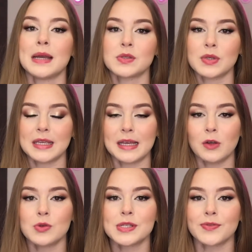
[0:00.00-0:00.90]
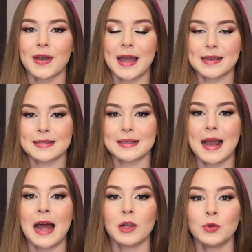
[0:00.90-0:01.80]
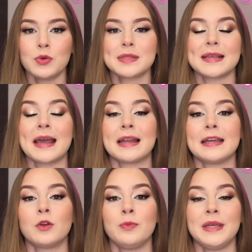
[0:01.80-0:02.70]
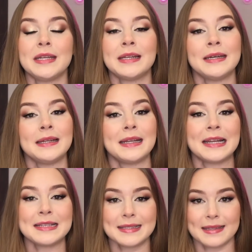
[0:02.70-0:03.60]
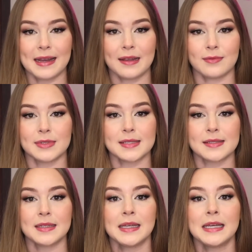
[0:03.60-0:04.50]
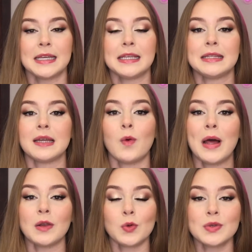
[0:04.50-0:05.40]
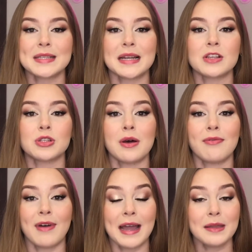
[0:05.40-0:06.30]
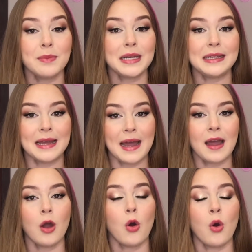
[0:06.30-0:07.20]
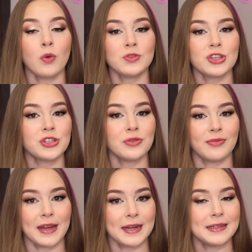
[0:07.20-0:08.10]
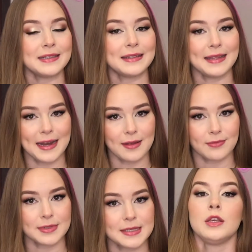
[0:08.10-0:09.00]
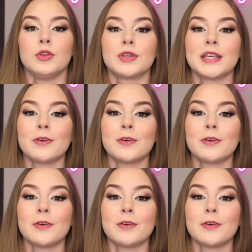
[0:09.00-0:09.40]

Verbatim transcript: o que, a luz faz? A luz, ela ilumina nas trevas. Então a luz, ela só vai brilhar onde tiver trevas. E o que eu